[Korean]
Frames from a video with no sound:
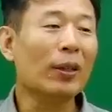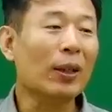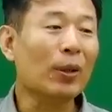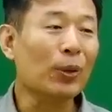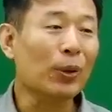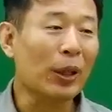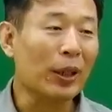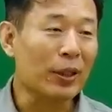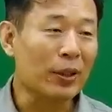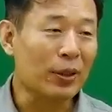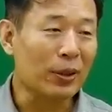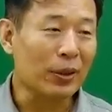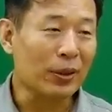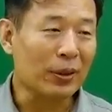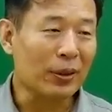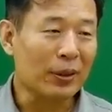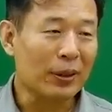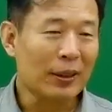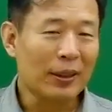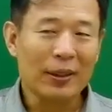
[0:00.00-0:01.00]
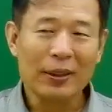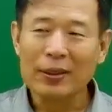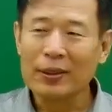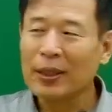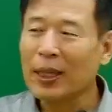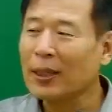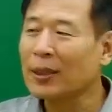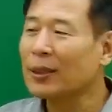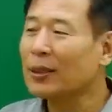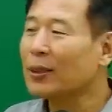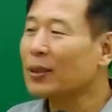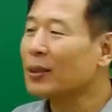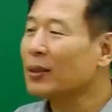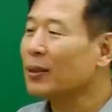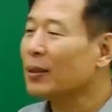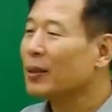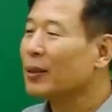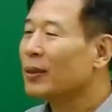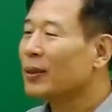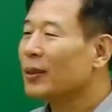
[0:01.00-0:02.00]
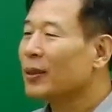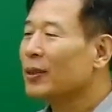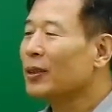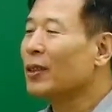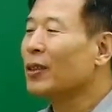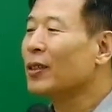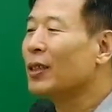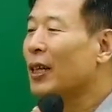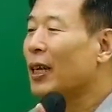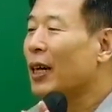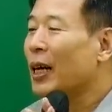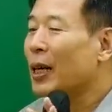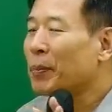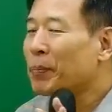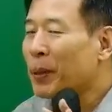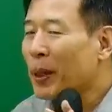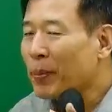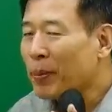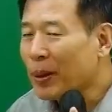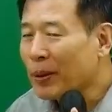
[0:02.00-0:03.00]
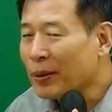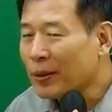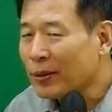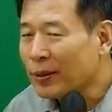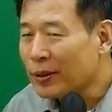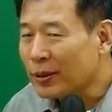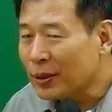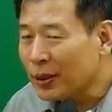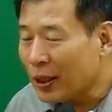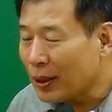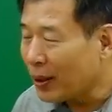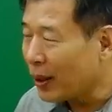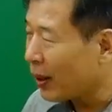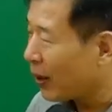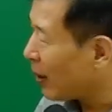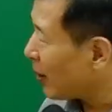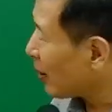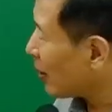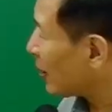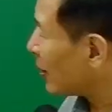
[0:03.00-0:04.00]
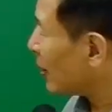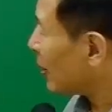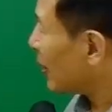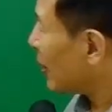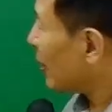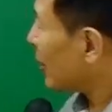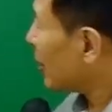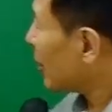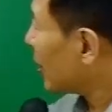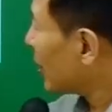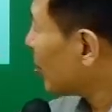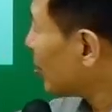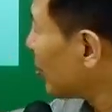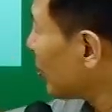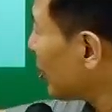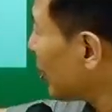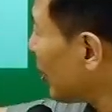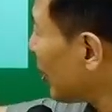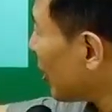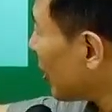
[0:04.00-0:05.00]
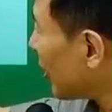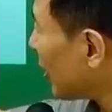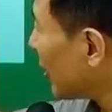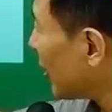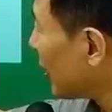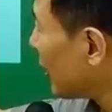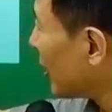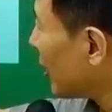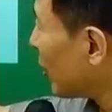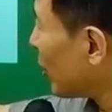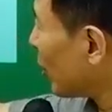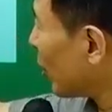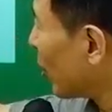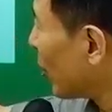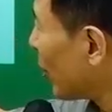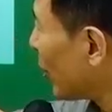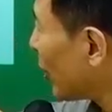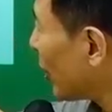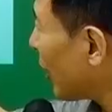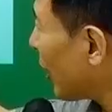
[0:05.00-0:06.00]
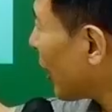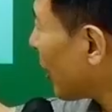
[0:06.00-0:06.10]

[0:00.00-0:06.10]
라고돼 있죠. 사실은 영어 알파벳을 쓸 텐데 여러분들이 요것의